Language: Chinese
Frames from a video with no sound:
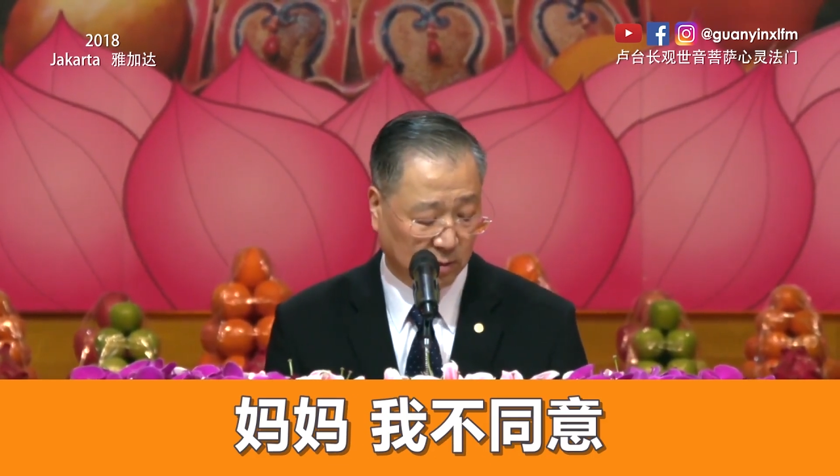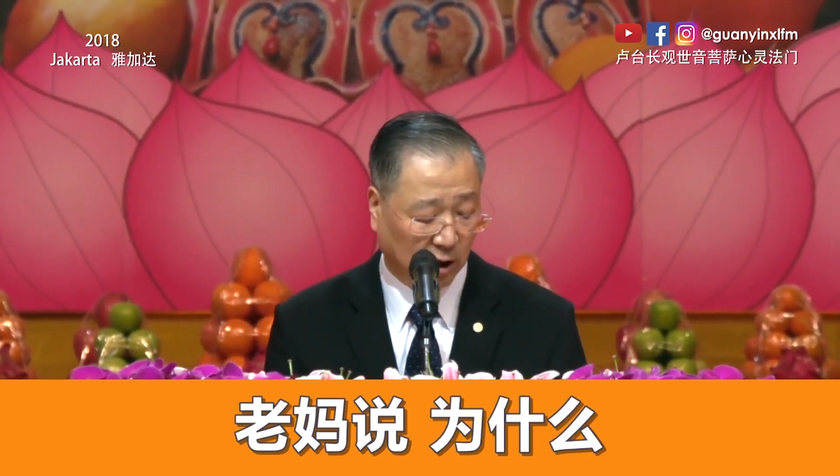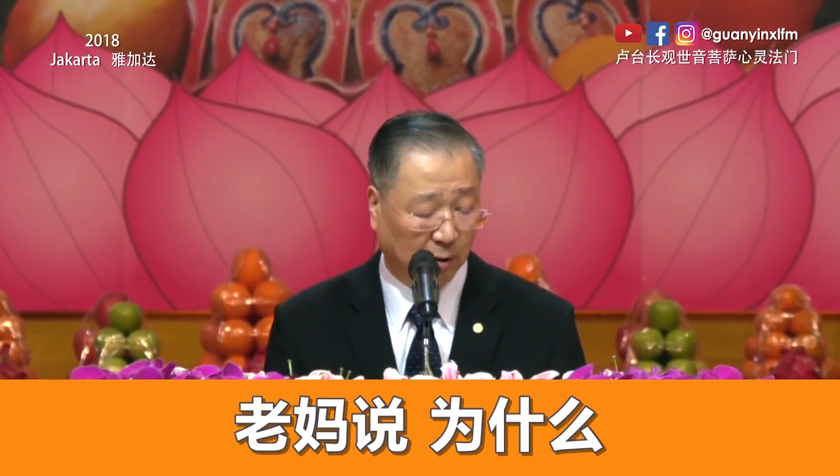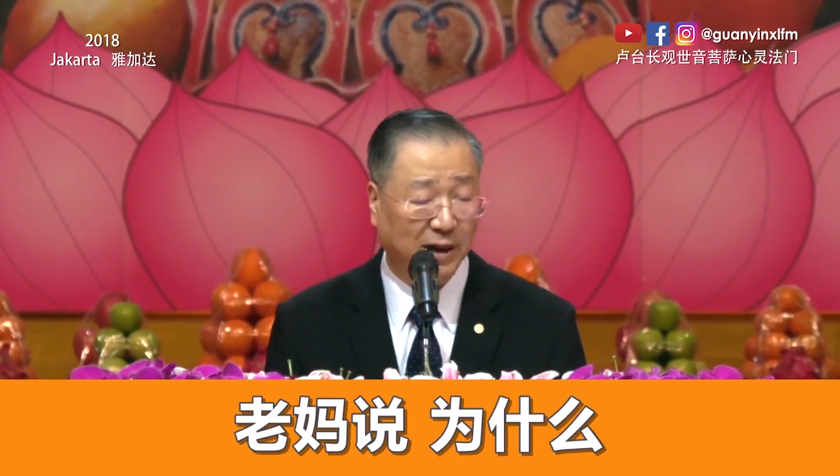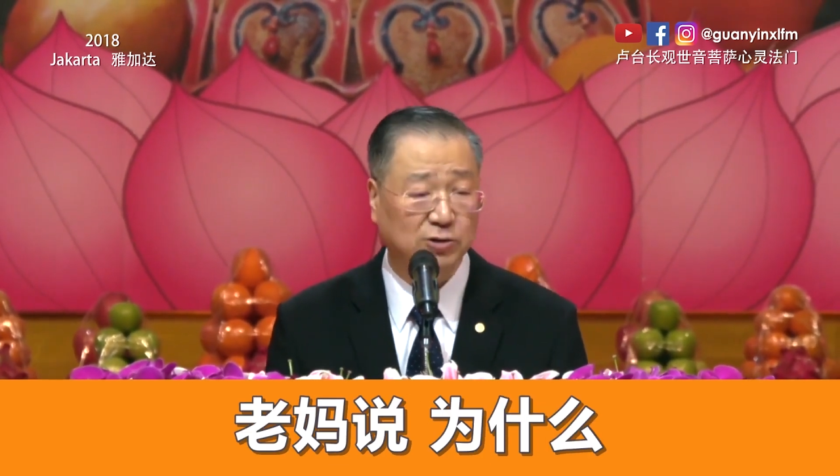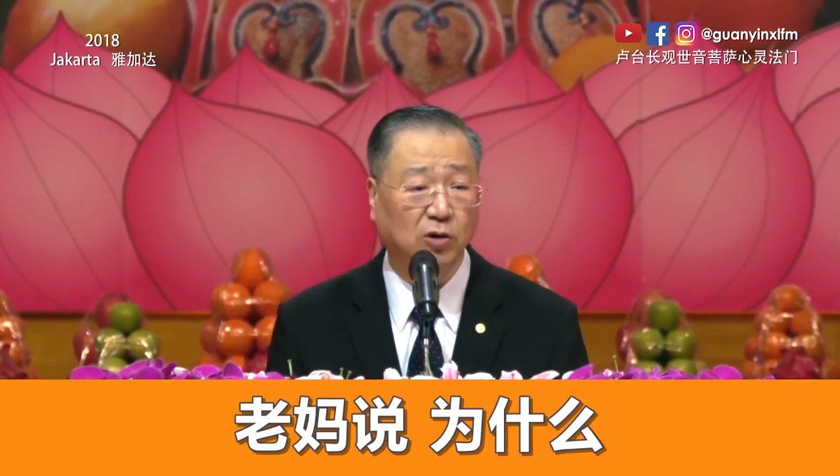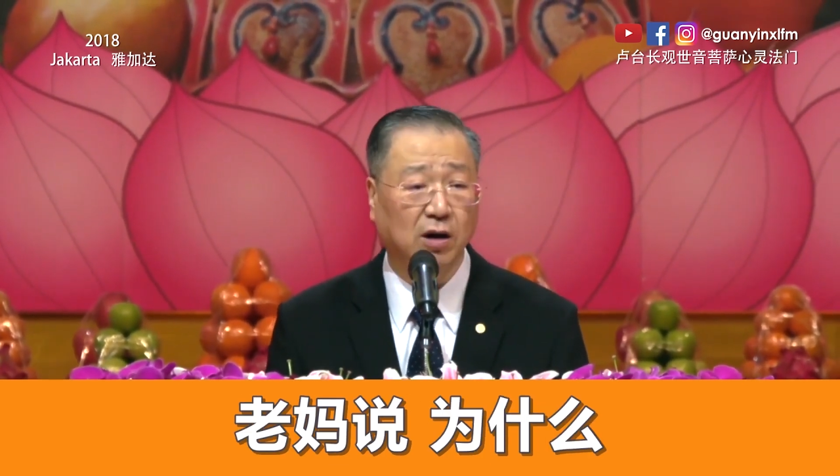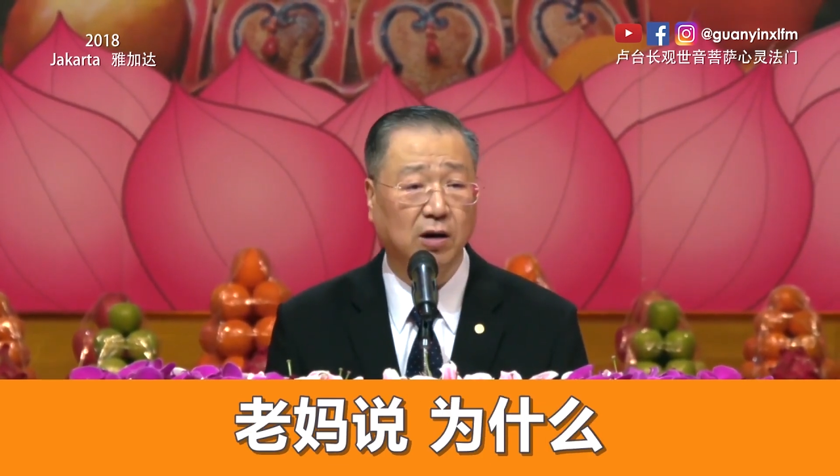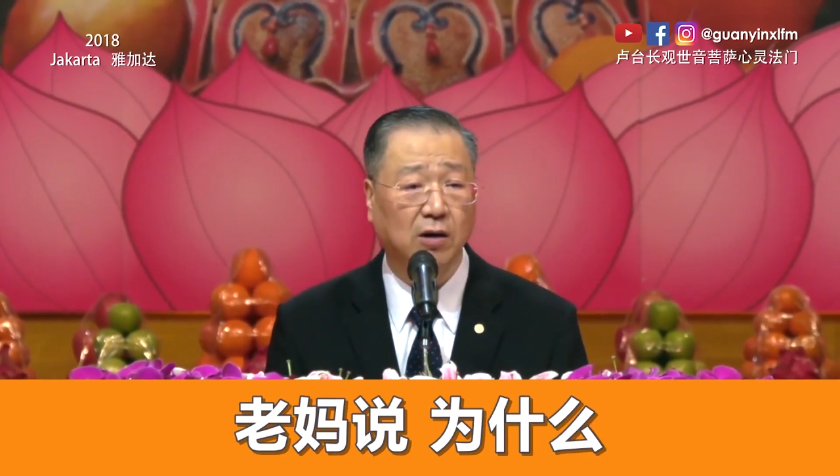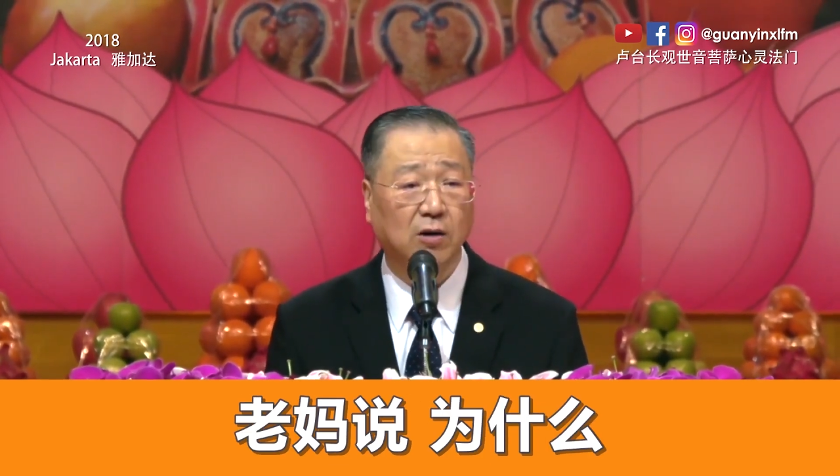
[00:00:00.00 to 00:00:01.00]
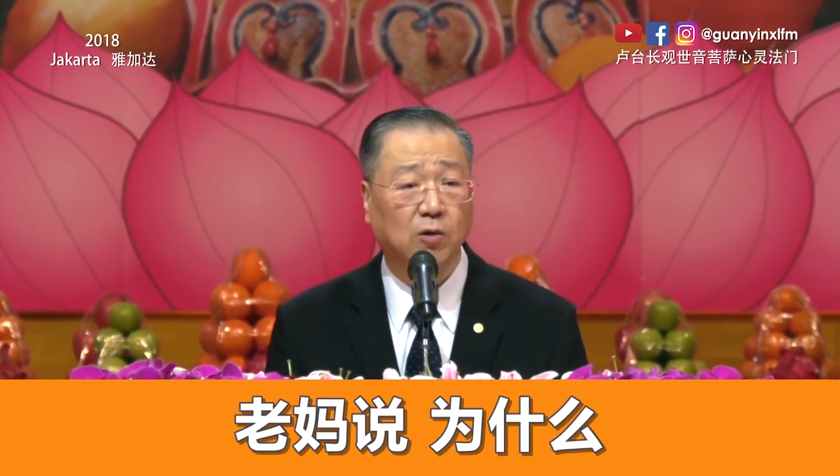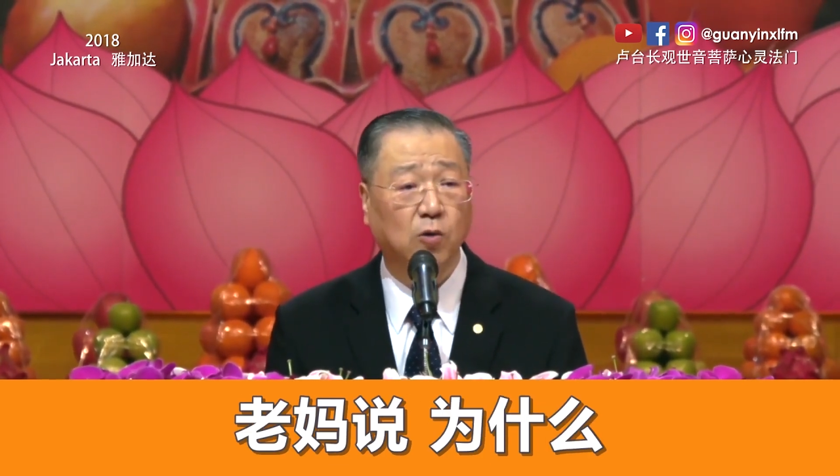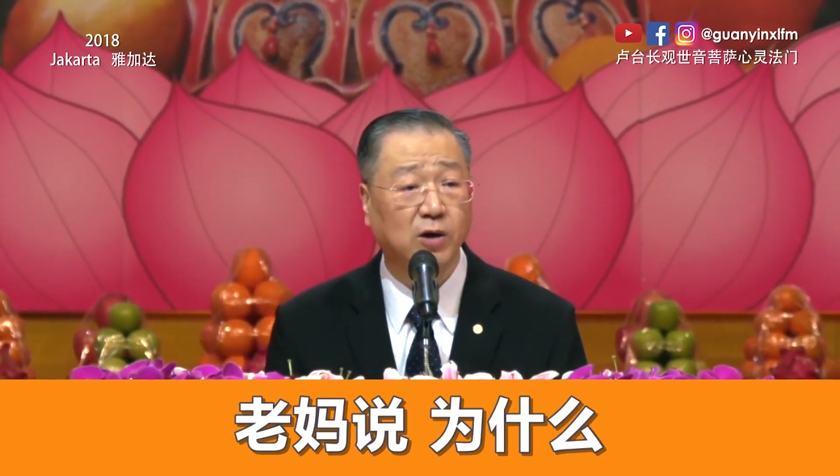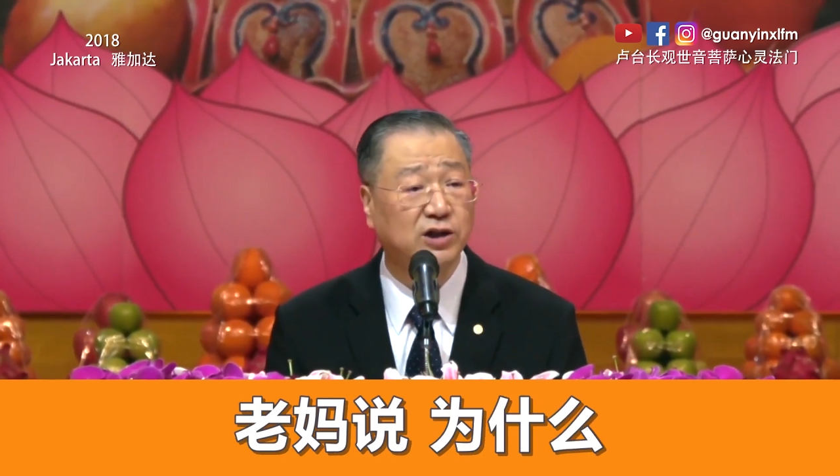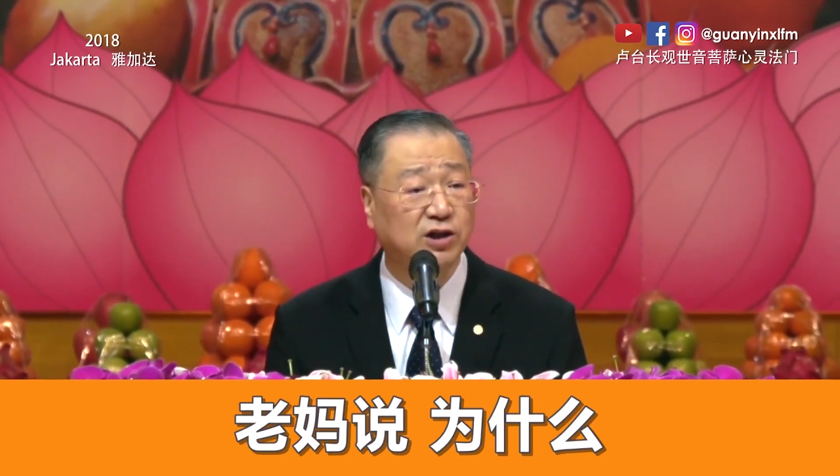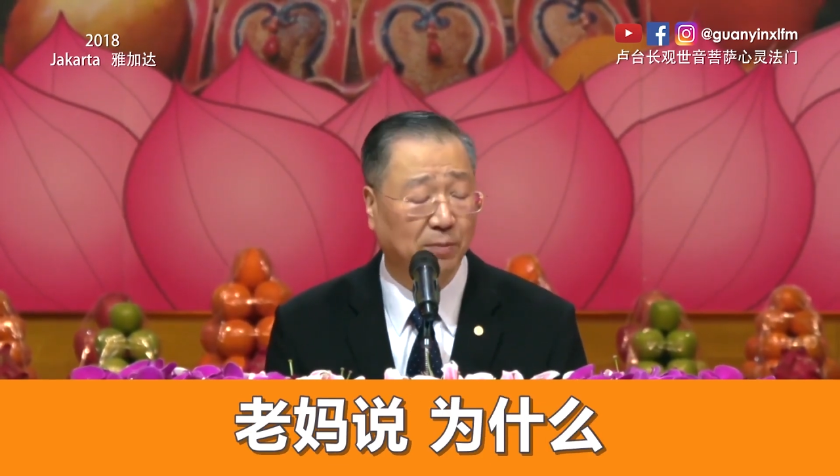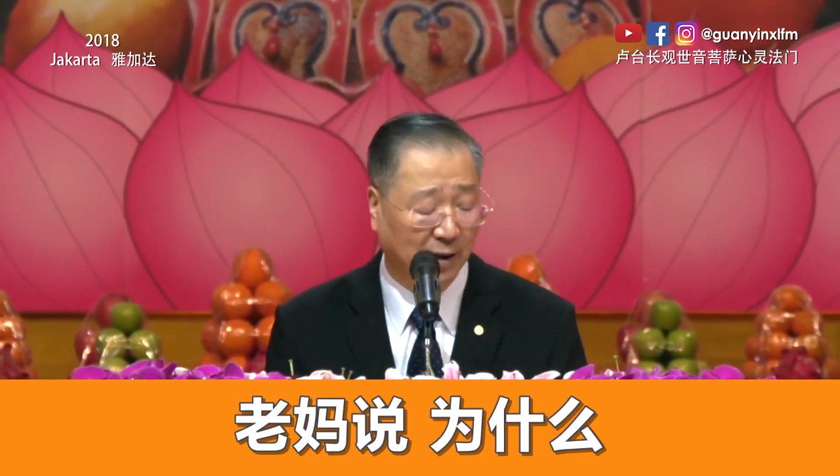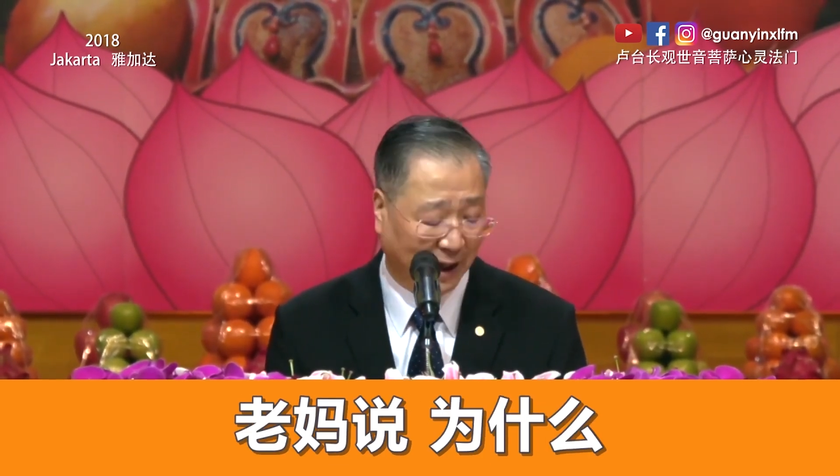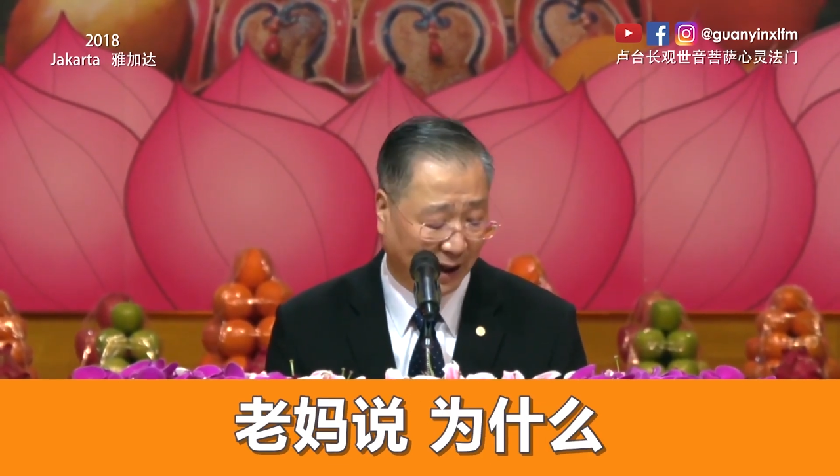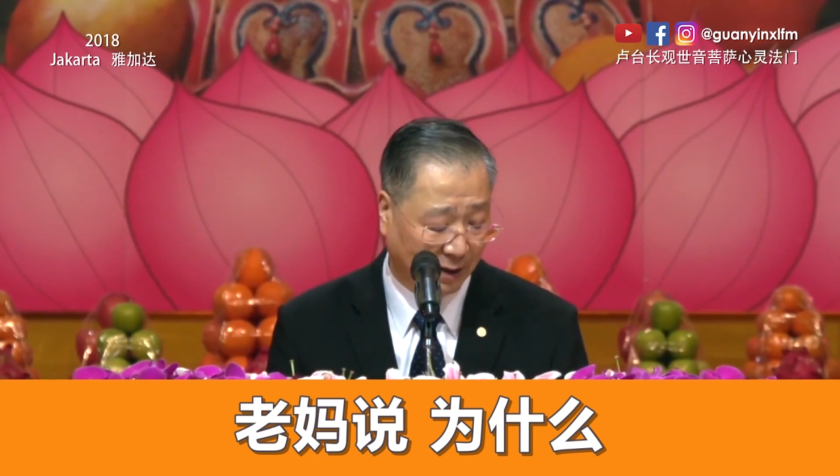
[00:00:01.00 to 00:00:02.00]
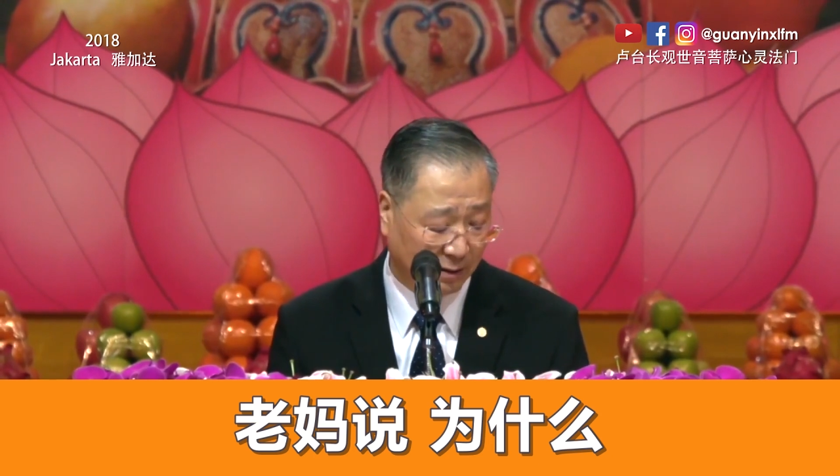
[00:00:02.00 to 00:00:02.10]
老妈说。为什么？